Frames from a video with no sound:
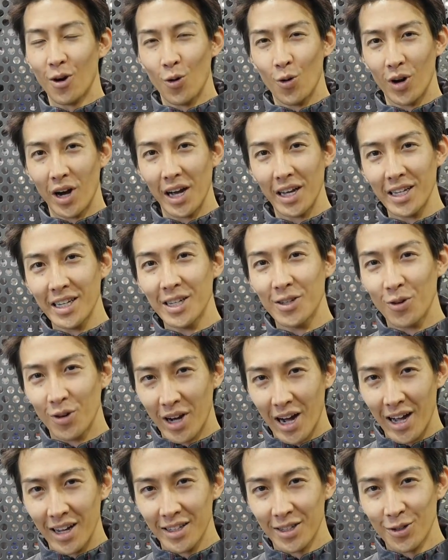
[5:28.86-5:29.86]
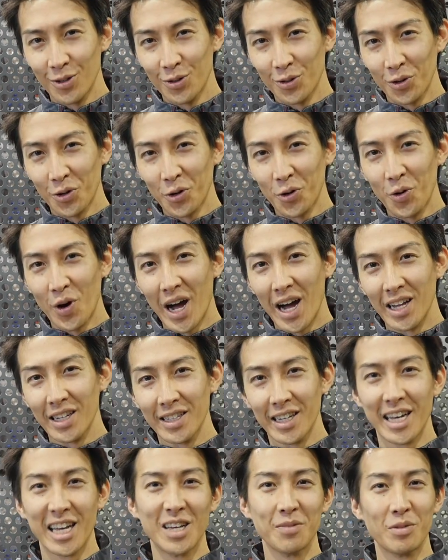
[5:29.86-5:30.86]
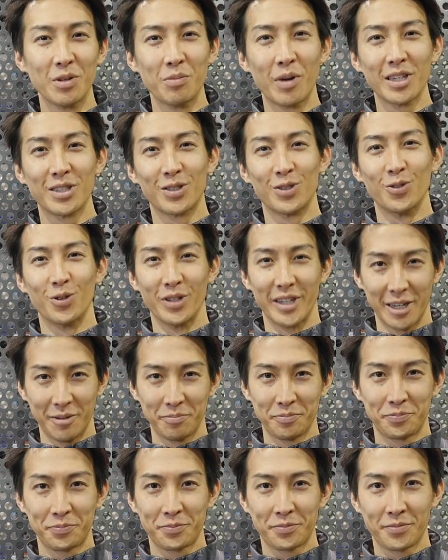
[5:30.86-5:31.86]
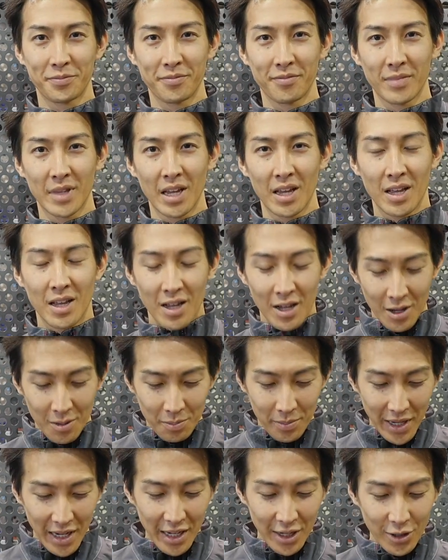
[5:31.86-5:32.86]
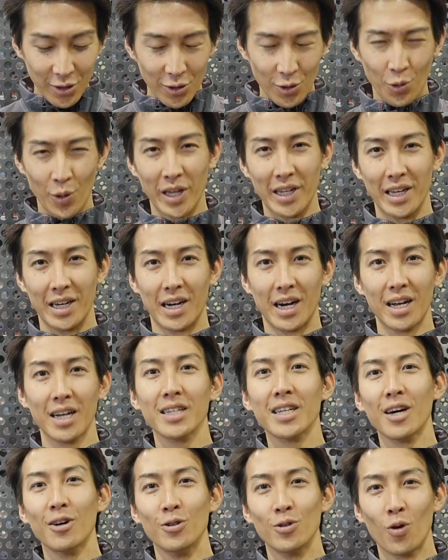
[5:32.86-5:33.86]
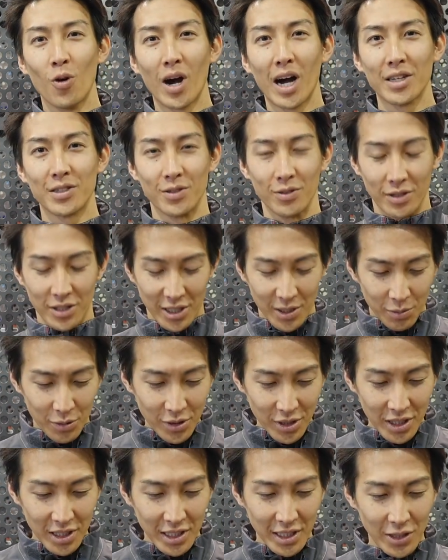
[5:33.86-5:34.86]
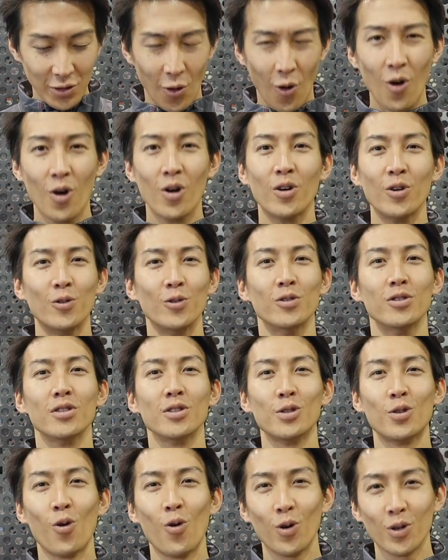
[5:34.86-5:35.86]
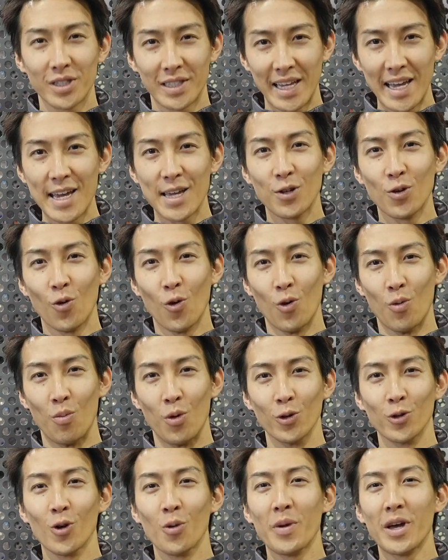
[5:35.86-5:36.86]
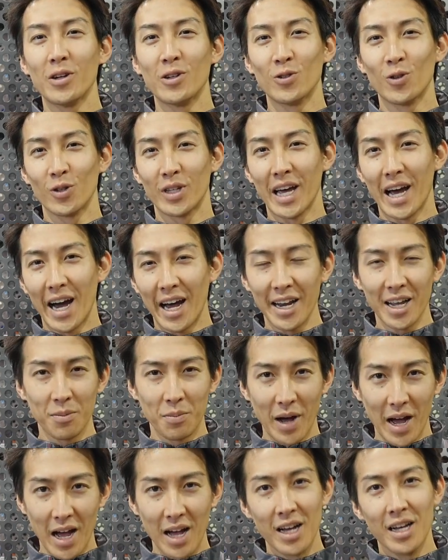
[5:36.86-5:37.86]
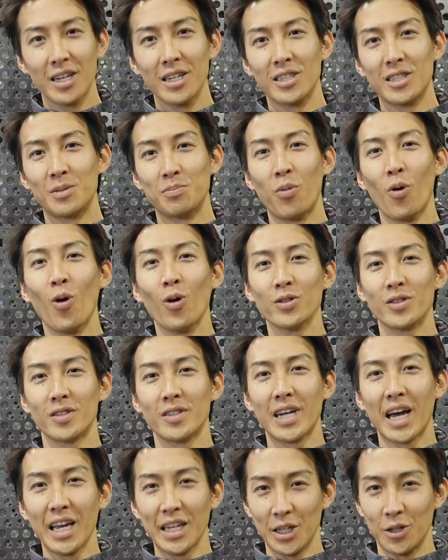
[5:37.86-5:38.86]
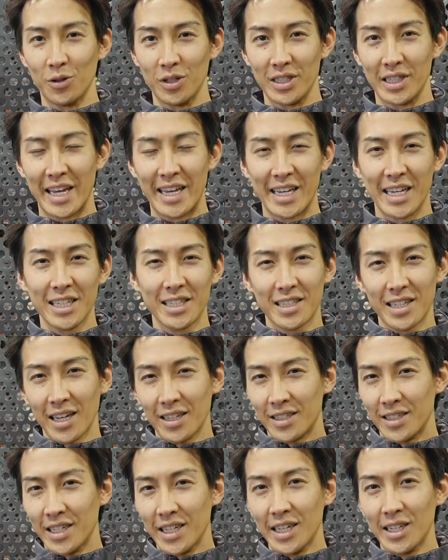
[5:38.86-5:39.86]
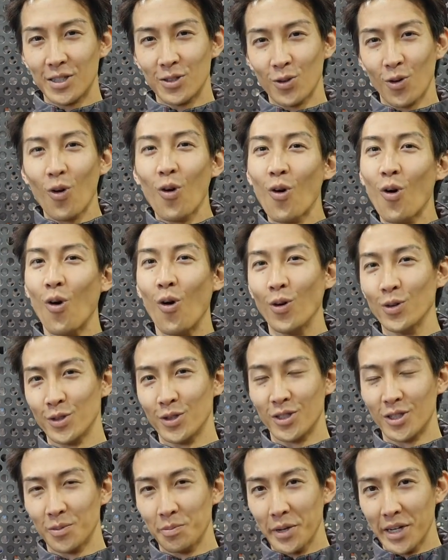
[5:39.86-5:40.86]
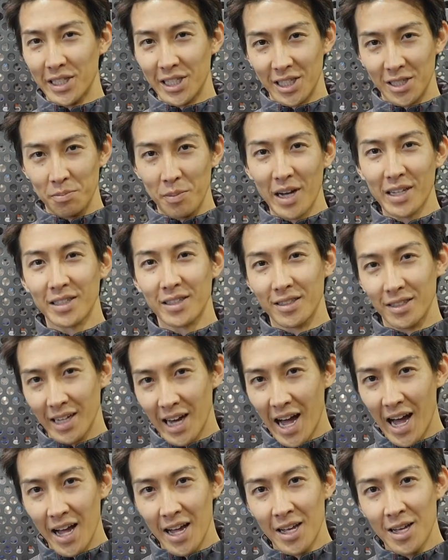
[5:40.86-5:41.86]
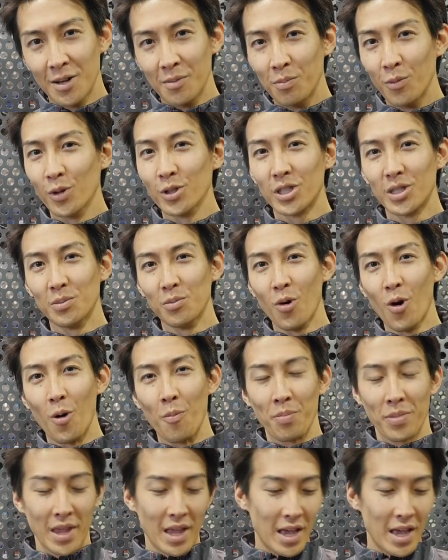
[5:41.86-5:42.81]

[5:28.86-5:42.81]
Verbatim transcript: 方がいいのかというところは悩みますよね。バイクの上で体を動かす自分自身の運動性能を求めるのであればスポーツライディングに適したシリーズの方をおすすめしますがもしも